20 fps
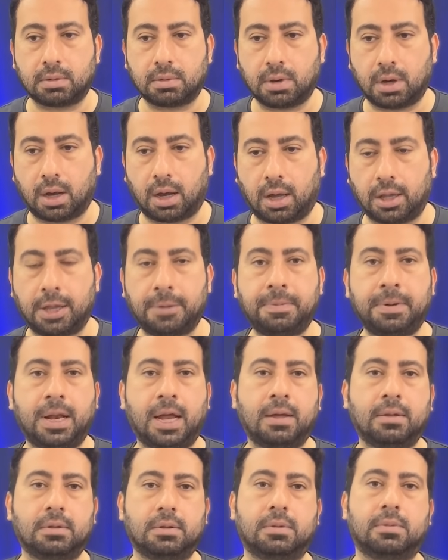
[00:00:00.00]
ana
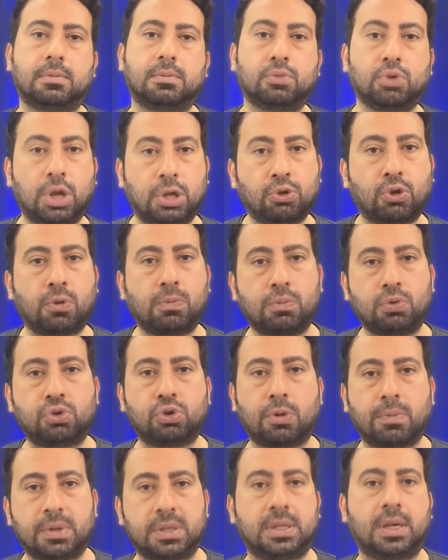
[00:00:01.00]
plan buna dönmüş
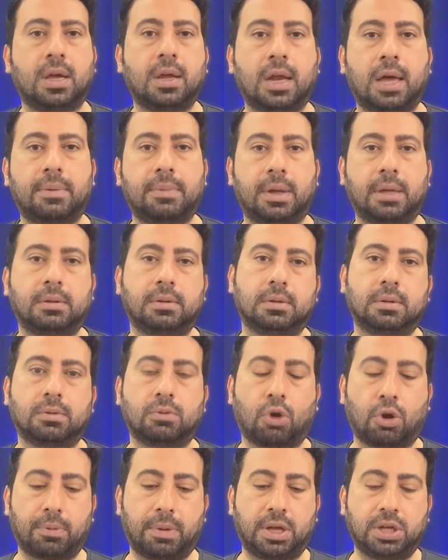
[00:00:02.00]
olmasına rağmen
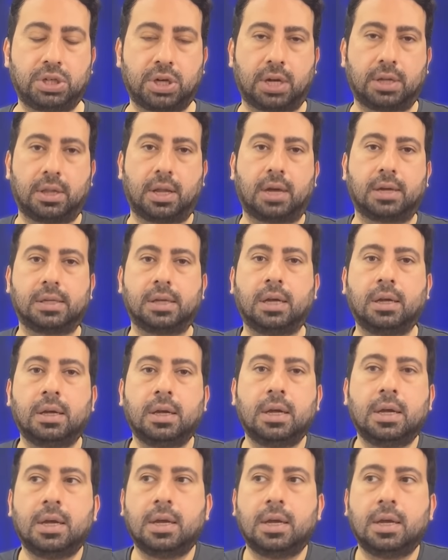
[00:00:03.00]
normal şartlarda